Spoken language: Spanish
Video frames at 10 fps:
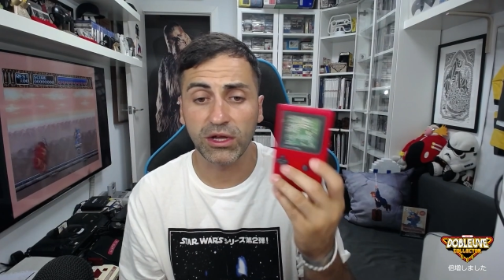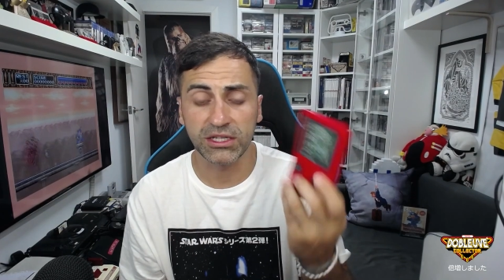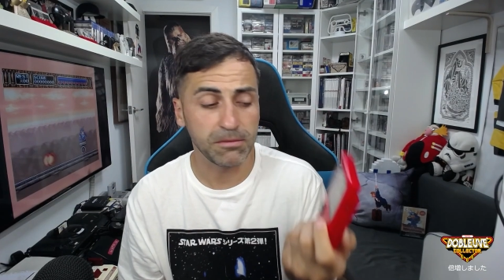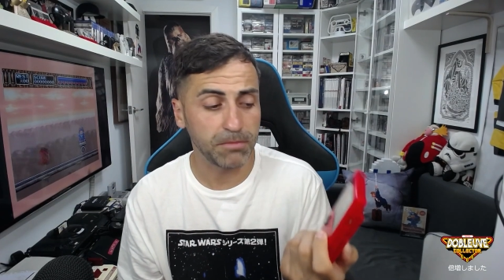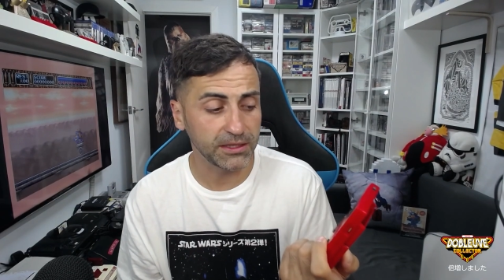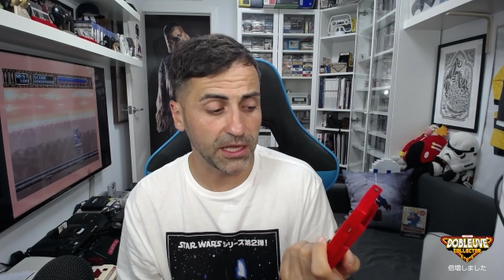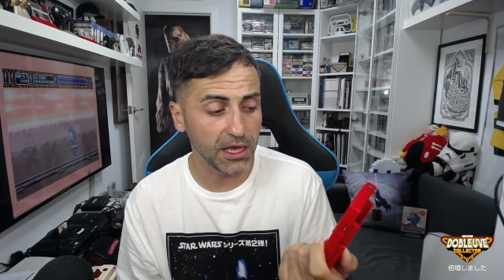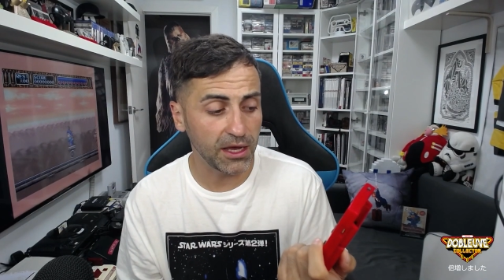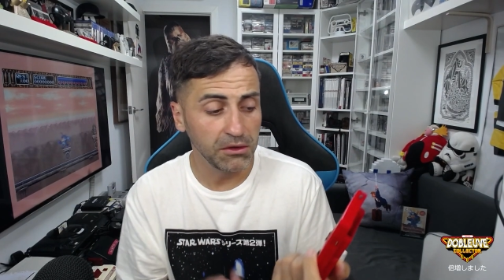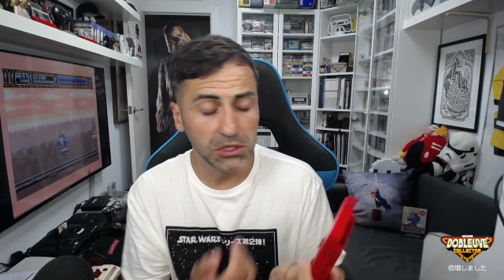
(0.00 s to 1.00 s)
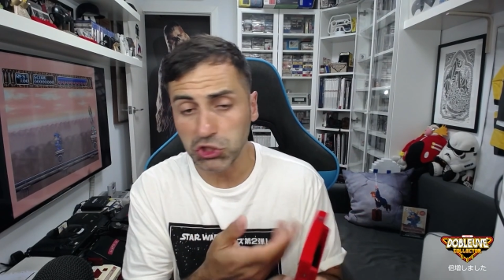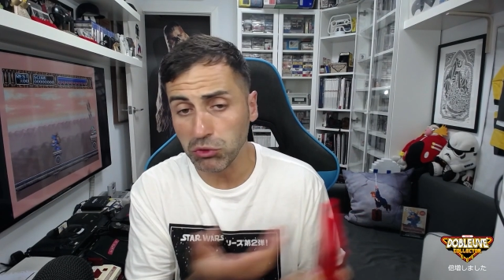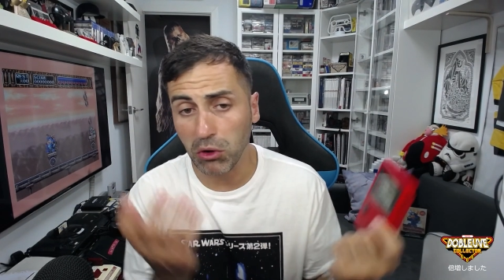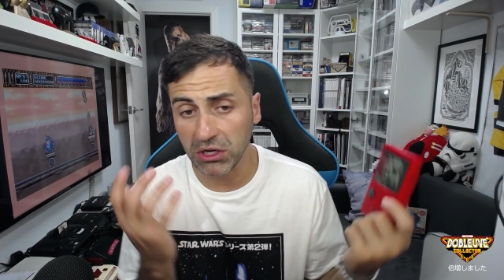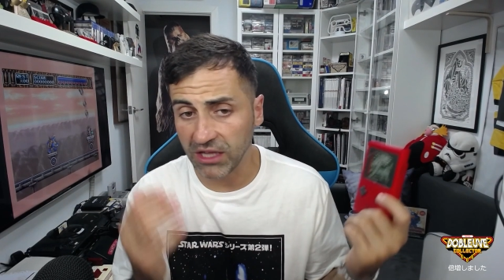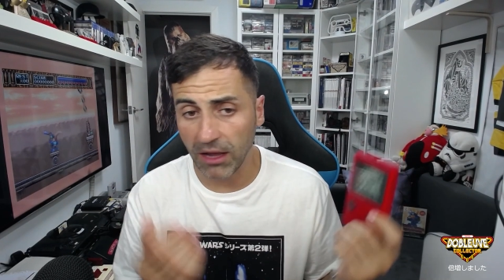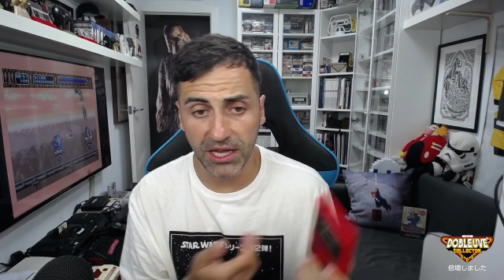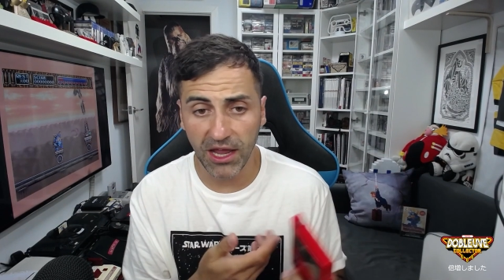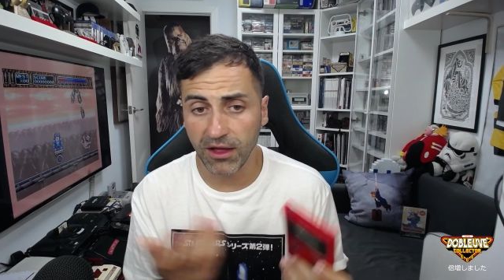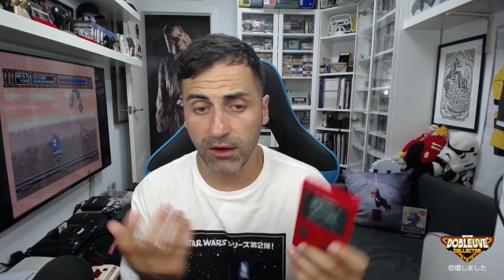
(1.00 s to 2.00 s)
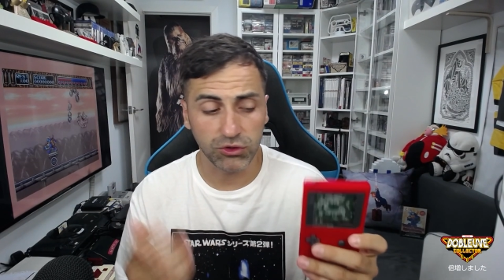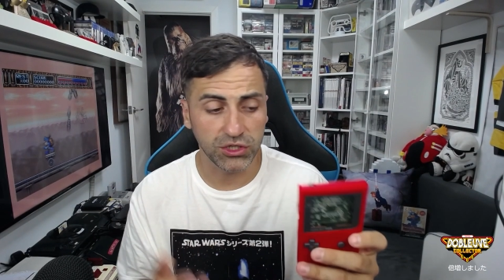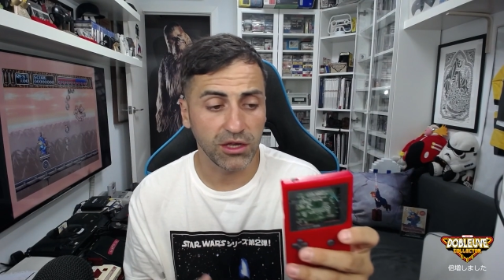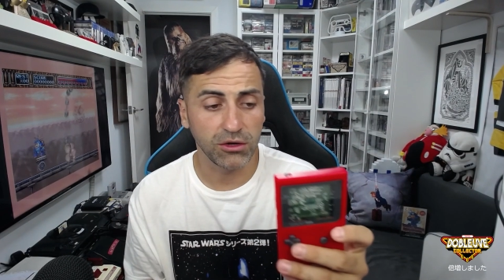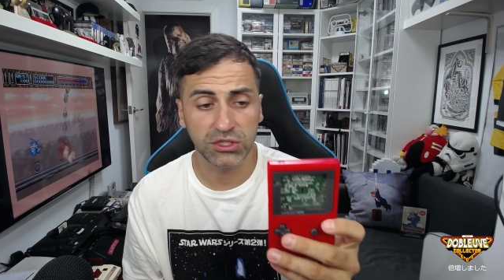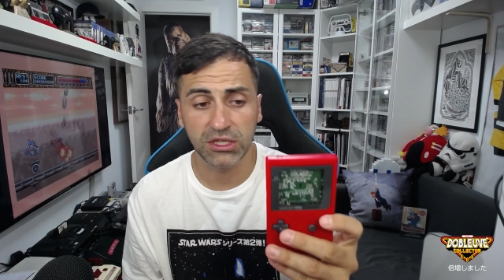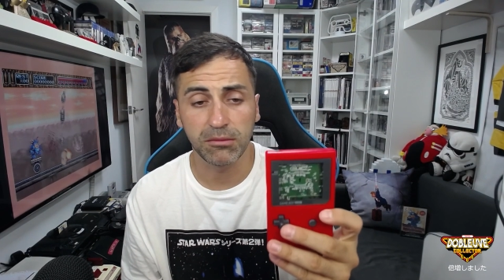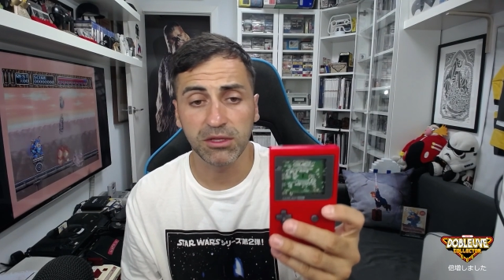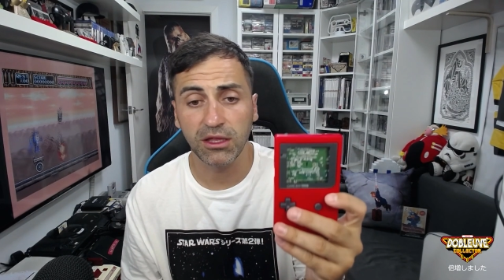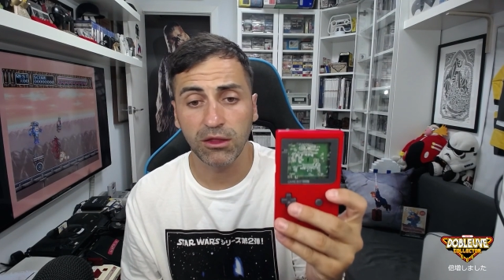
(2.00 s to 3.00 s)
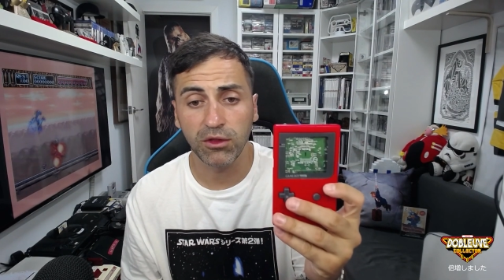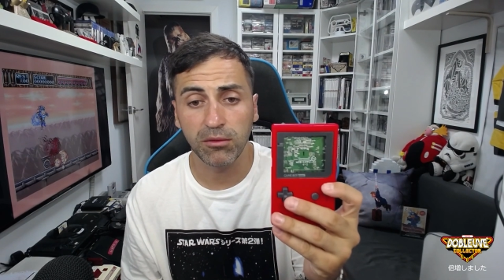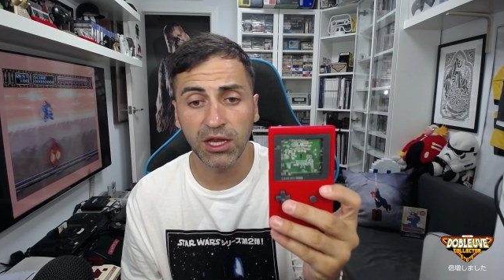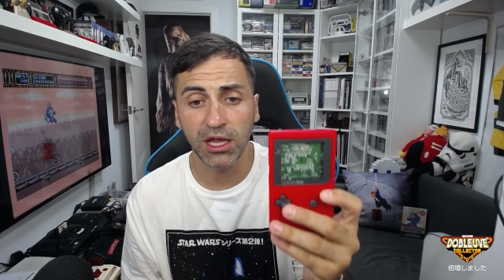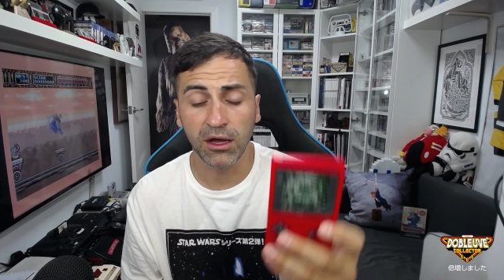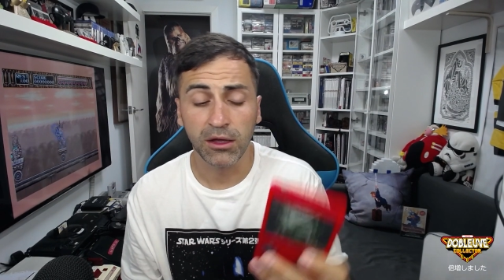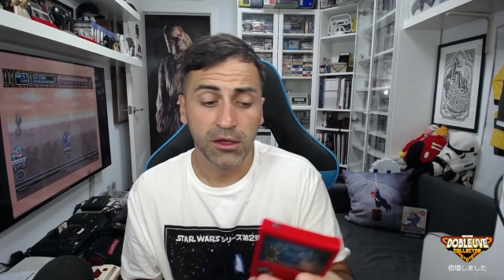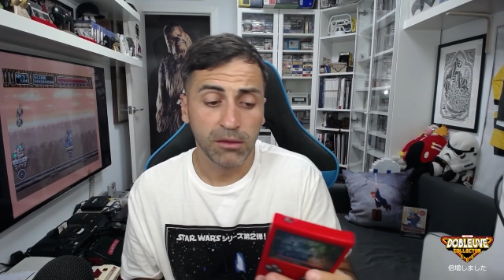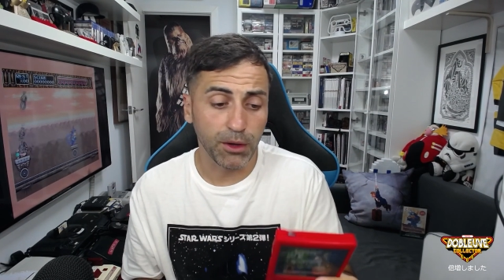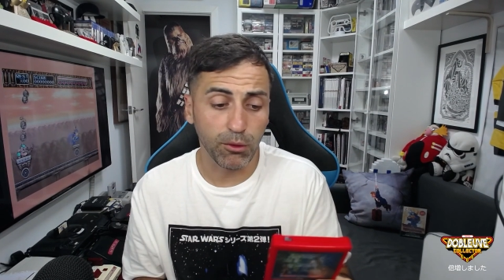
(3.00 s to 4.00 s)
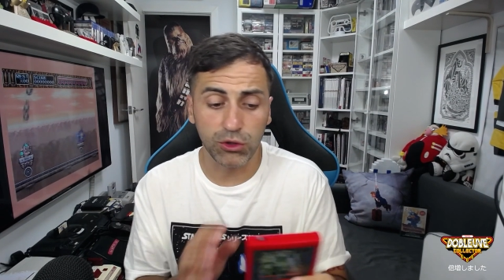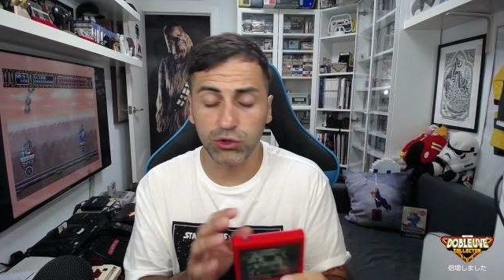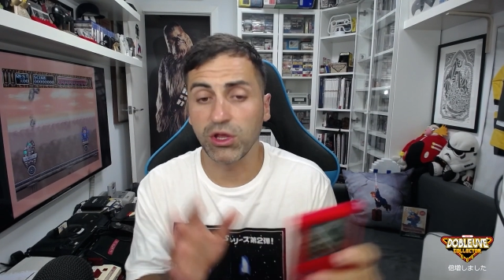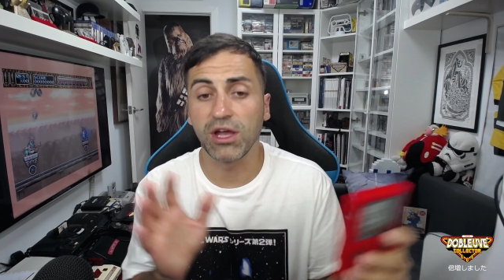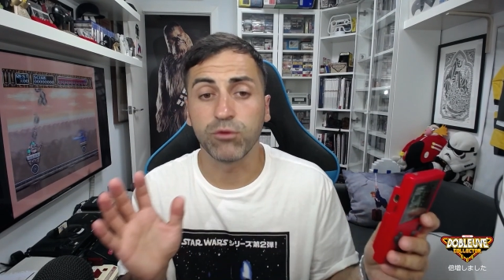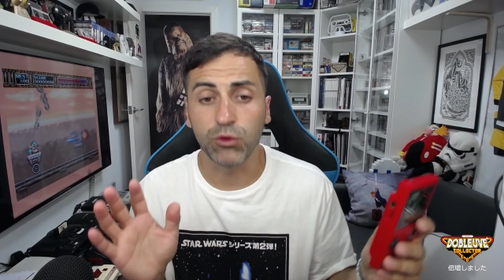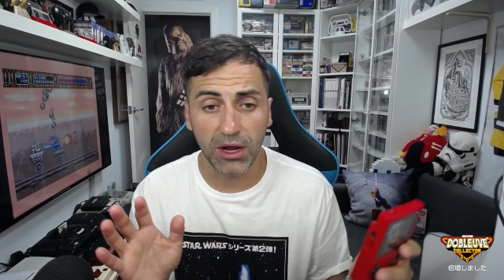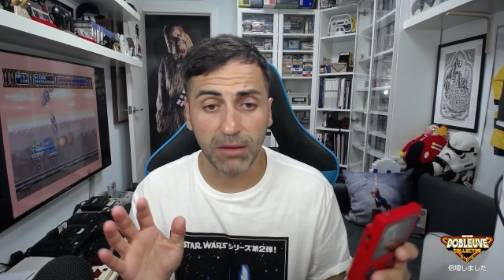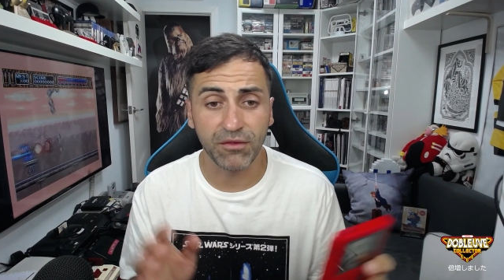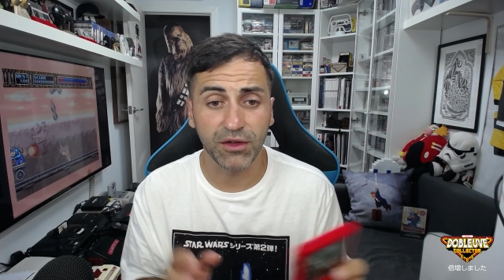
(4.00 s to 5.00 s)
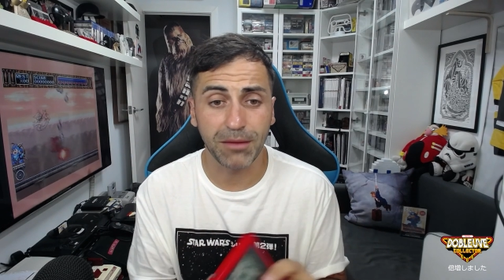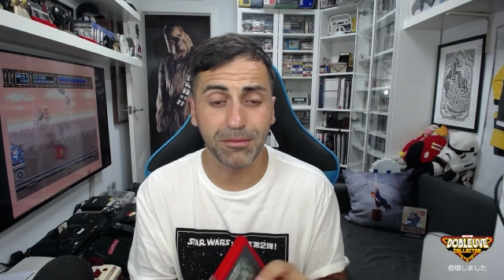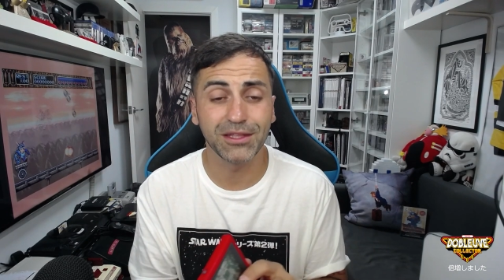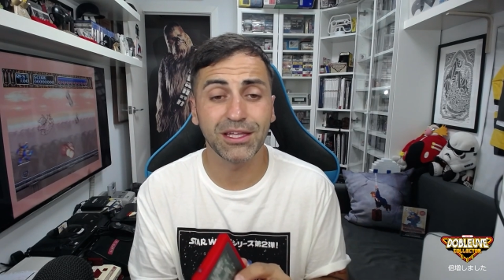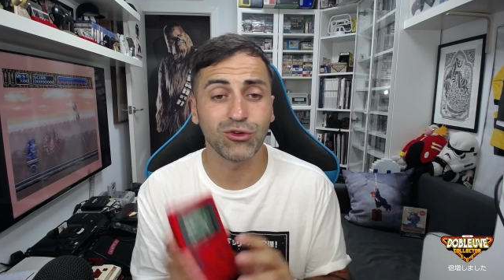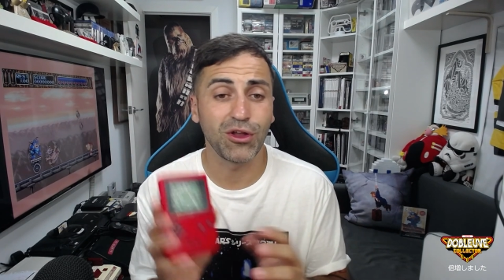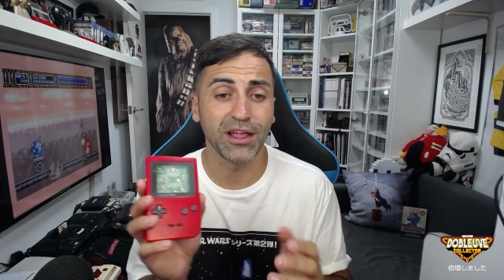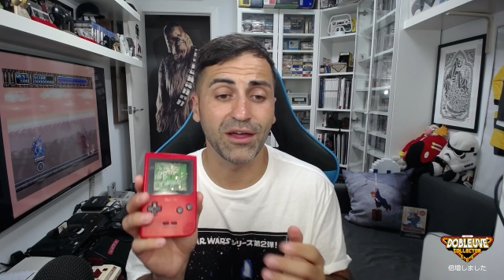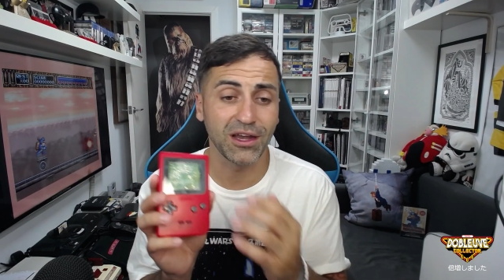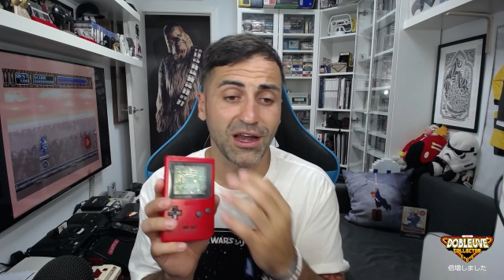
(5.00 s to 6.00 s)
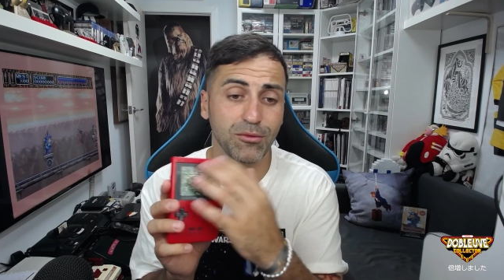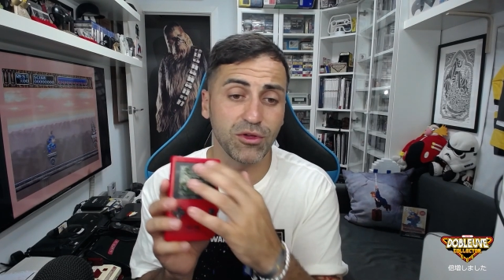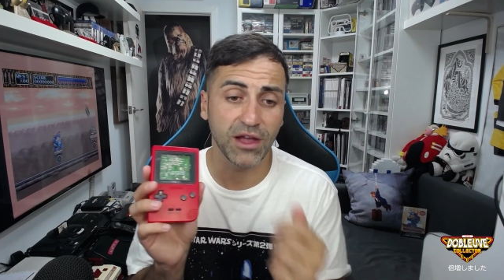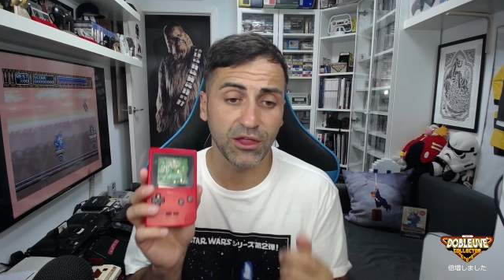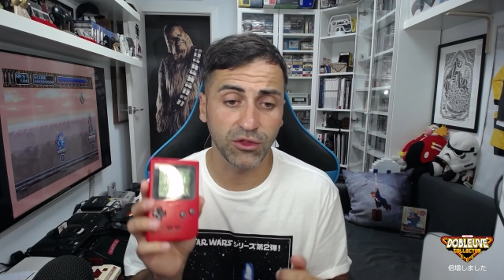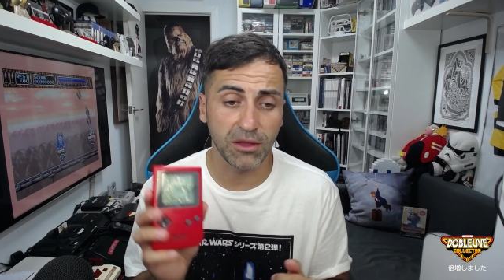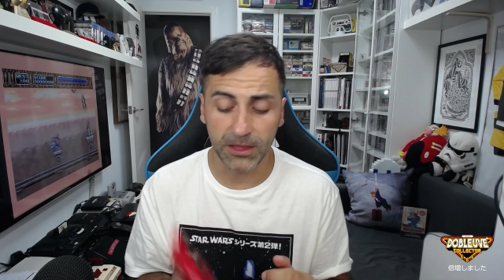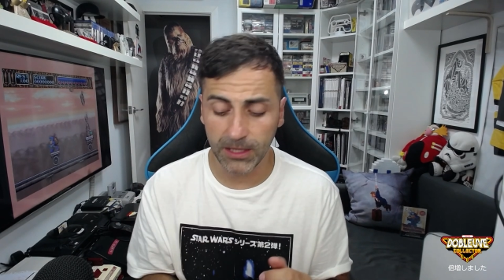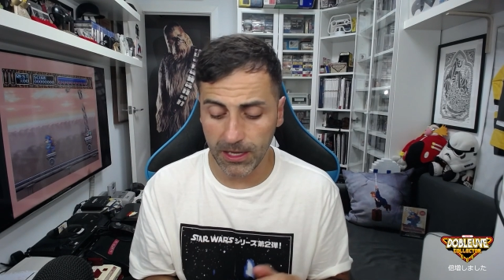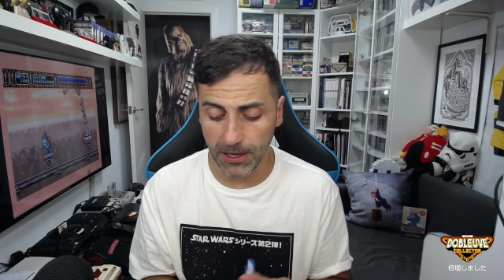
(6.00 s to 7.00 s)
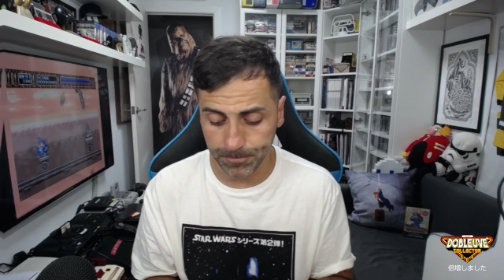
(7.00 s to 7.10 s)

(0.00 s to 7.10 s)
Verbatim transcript: sin pantalla, supongo que está averiada o no sé, no sé exactamente de dónde venía, pero bueno, en teoría funciona perfectamente y solo hay que hacerle la modificación de pantalla.